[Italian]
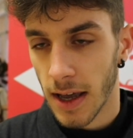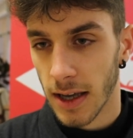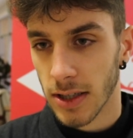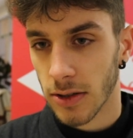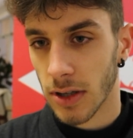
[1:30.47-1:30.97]

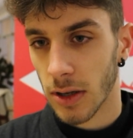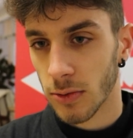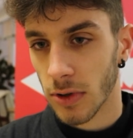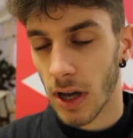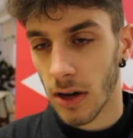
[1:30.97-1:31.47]
è stato
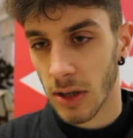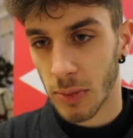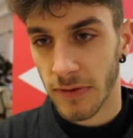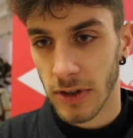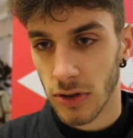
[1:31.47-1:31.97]
tenuto da una
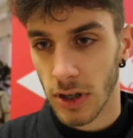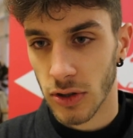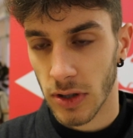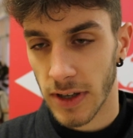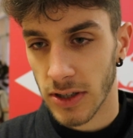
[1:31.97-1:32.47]

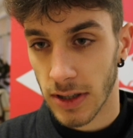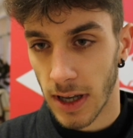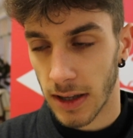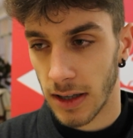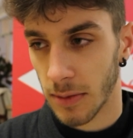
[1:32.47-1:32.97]
professoressa
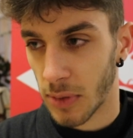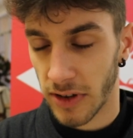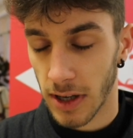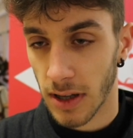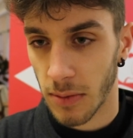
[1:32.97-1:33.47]
universitaria di,
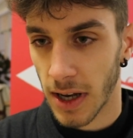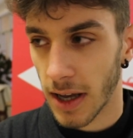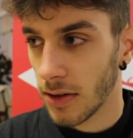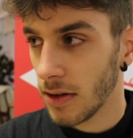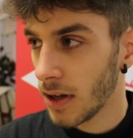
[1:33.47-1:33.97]
proveniente da
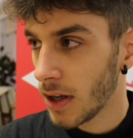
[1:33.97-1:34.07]
Milano.